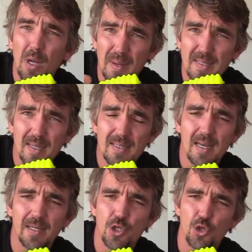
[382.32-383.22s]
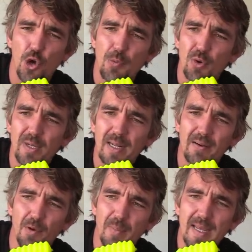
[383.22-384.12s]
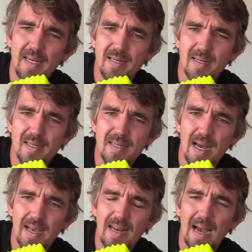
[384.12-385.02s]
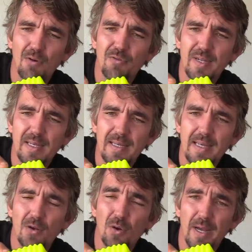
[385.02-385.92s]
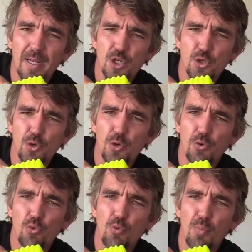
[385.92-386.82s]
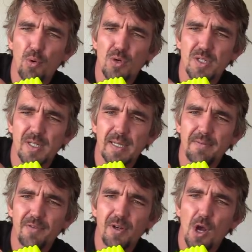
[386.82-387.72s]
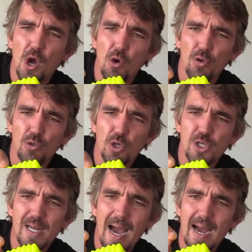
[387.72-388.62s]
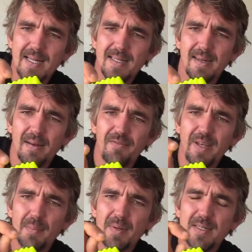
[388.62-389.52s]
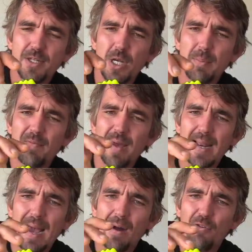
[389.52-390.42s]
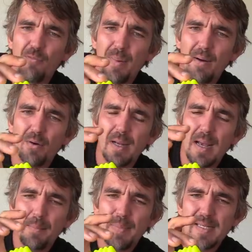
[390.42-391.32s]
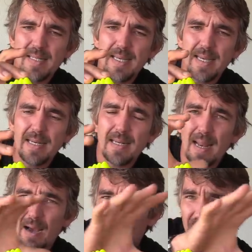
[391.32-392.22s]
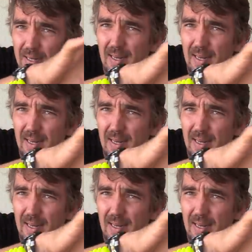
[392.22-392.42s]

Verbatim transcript: oder besser gesagt die Strömung, die dann vom hinteren Teil auf die hier noch recht dünne U-Pose trifft und durch die einzelnen Wirbel sich immer weiter aufbaut, bis sie hinten auf den